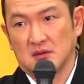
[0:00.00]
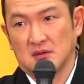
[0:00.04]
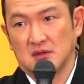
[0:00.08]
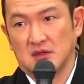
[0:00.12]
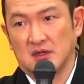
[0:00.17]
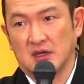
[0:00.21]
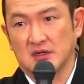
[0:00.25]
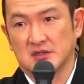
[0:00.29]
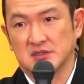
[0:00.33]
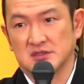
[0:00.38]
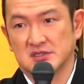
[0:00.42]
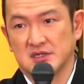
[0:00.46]

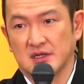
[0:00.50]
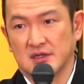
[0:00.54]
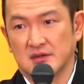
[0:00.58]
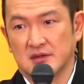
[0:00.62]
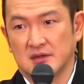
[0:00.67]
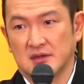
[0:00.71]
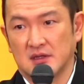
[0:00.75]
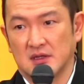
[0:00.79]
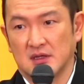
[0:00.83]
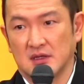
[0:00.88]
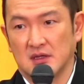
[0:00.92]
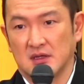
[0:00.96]
役者っ
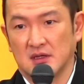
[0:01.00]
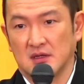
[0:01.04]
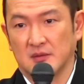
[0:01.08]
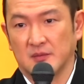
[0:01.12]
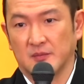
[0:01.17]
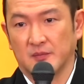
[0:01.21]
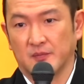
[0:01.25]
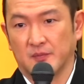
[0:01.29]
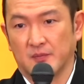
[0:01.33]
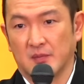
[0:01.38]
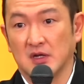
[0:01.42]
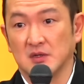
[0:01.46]
て
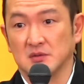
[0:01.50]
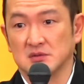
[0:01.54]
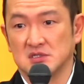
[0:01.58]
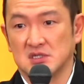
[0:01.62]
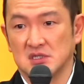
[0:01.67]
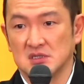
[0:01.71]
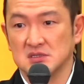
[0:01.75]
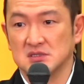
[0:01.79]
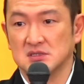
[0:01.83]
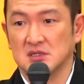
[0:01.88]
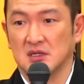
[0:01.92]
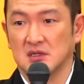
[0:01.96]
まあ、
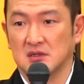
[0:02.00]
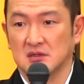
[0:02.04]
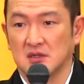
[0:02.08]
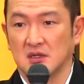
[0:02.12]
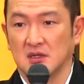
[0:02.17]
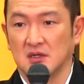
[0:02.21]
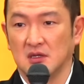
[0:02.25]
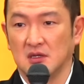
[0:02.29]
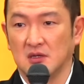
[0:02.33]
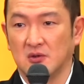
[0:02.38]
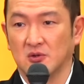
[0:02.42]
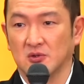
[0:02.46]
人生っ
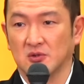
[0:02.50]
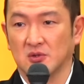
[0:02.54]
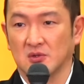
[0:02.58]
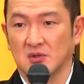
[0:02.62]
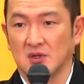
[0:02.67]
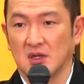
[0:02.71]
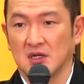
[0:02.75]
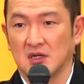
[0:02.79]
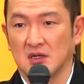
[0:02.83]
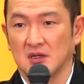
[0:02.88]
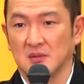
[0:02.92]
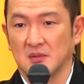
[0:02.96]
ていいこ
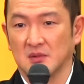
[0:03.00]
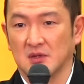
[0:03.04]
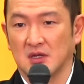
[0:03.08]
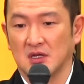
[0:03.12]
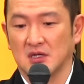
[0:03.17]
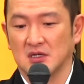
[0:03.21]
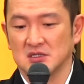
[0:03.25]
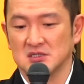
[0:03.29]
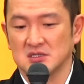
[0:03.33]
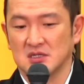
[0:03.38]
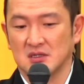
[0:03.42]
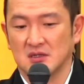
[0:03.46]
とだ
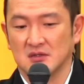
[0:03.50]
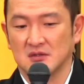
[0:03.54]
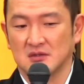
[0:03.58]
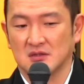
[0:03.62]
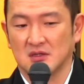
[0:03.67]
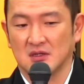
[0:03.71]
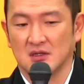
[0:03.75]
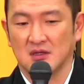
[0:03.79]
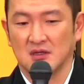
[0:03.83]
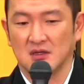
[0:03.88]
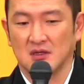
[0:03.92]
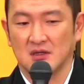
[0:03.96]
けじゃなく
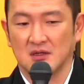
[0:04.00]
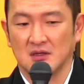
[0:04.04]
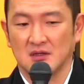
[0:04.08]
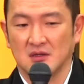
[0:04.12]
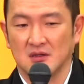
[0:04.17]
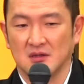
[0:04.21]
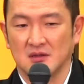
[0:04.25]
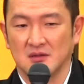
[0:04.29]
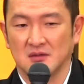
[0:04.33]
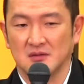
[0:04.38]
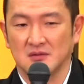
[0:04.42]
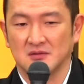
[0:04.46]
て
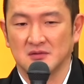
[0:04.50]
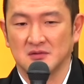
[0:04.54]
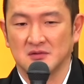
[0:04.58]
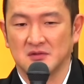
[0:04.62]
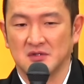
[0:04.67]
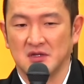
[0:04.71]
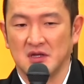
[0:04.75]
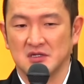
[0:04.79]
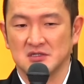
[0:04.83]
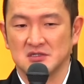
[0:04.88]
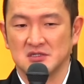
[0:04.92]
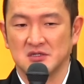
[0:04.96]

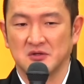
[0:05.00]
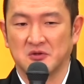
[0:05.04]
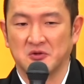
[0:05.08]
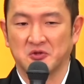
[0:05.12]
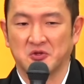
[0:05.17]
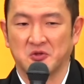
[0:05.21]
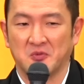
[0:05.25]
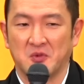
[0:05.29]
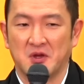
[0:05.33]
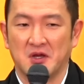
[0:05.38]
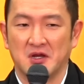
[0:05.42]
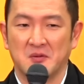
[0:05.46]
悔しいこ
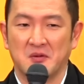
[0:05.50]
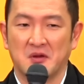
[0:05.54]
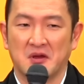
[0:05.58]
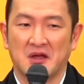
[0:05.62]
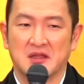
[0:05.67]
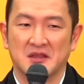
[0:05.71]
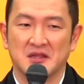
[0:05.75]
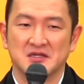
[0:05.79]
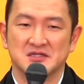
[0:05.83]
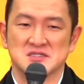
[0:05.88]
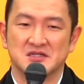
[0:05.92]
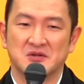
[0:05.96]
ともあれば
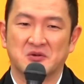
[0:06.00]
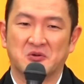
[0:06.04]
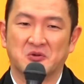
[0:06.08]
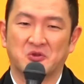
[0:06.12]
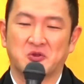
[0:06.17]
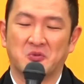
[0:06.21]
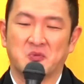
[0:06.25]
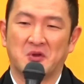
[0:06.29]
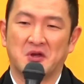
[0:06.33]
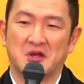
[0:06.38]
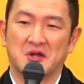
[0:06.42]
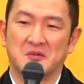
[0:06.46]
悲しいこ
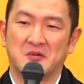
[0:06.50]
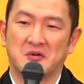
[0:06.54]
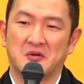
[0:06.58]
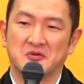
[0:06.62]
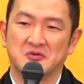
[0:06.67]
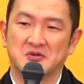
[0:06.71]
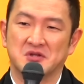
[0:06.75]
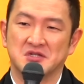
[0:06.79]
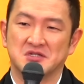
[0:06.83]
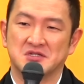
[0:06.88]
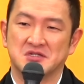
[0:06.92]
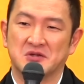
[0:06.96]
ともあれば
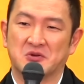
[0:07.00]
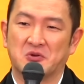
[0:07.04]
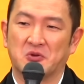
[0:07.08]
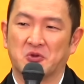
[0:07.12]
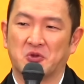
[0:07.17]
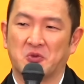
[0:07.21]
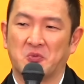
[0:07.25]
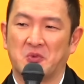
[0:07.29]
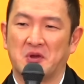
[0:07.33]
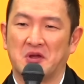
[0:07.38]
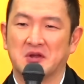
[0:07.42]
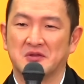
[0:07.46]
嬉しいこ
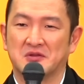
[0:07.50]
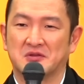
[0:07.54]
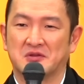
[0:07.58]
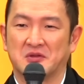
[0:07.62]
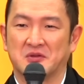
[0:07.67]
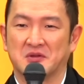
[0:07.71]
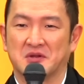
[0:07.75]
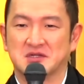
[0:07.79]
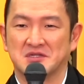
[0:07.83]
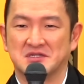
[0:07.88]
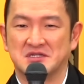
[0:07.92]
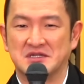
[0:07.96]
ともあるっていう
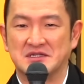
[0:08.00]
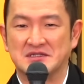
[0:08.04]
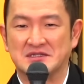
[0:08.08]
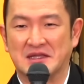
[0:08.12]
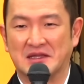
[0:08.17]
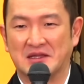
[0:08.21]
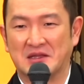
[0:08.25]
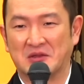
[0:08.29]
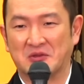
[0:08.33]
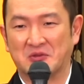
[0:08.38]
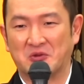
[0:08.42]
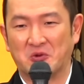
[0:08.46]
のが人
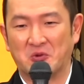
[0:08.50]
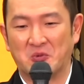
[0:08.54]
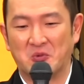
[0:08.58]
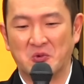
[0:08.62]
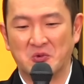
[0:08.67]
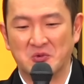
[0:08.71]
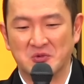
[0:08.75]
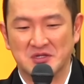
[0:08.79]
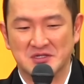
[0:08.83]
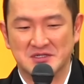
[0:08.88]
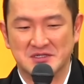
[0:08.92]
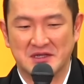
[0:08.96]
生だと思
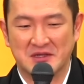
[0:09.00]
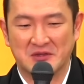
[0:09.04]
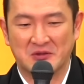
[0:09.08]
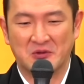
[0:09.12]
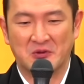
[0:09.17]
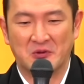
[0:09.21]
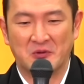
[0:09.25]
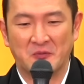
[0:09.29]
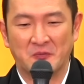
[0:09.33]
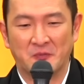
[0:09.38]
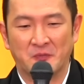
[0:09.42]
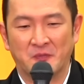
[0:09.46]
うんですけ
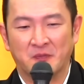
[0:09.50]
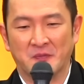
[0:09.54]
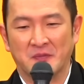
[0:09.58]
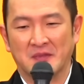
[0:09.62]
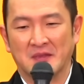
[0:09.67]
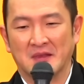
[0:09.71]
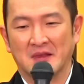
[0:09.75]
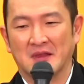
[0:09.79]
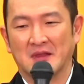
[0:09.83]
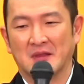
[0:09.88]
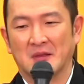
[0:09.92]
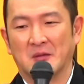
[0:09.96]
ど
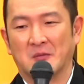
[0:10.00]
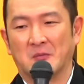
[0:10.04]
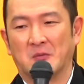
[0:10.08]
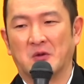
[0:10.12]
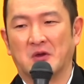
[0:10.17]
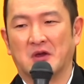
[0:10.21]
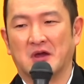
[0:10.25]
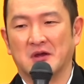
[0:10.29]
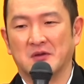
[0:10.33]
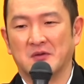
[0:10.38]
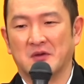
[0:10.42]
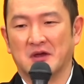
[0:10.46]
もう
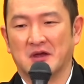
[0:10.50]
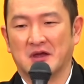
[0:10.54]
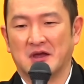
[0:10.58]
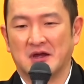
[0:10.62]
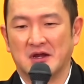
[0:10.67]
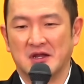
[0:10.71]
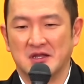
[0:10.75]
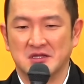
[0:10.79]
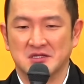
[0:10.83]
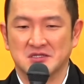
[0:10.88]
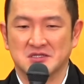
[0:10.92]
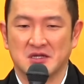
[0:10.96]
彼は
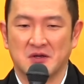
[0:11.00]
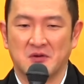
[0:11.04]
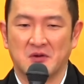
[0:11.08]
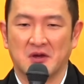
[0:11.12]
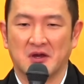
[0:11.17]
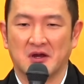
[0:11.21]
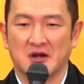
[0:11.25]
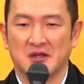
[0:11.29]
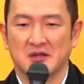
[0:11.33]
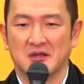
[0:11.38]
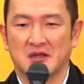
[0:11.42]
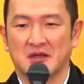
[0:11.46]
彼にしかわ
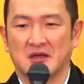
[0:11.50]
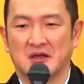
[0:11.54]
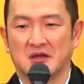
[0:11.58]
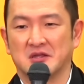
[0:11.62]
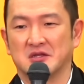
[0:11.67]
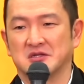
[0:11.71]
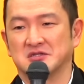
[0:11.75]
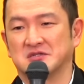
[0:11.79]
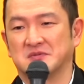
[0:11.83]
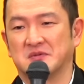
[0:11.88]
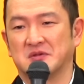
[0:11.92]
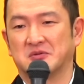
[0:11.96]
からない
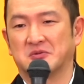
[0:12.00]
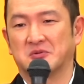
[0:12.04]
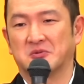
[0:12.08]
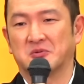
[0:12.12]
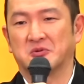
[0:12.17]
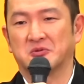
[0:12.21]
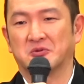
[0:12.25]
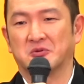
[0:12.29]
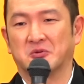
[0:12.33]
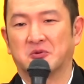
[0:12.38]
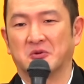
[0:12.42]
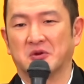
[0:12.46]
悲しみという
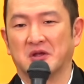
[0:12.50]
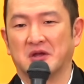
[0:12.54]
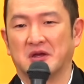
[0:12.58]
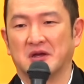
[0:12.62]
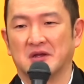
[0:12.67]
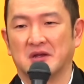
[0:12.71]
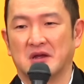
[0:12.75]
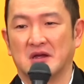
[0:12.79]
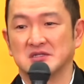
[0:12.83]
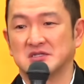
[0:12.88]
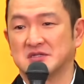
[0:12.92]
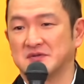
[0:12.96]
ことをこれか
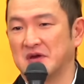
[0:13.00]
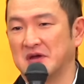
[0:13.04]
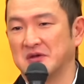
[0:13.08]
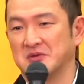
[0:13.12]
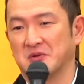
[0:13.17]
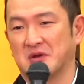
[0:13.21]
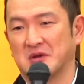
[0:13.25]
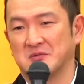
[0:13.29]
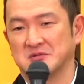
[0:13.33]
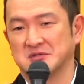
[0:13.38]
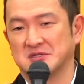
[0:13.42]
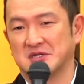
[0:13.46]
ら味わうの
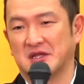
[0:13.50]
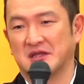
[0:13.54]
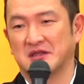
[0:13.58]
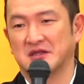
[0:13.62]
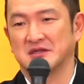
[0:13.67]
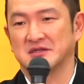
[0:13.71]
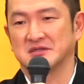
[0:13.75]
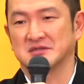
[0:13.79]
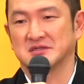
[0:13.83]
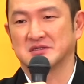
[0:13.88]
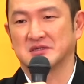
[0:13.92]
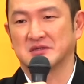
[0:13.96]
かもしれな
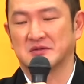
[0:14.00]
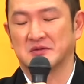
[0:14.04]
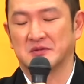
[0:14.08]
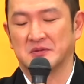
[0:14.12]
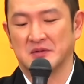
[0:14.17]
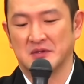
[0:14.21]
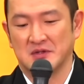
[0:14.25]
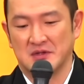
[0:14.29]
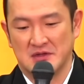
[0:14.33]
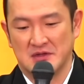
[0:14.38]
いですけど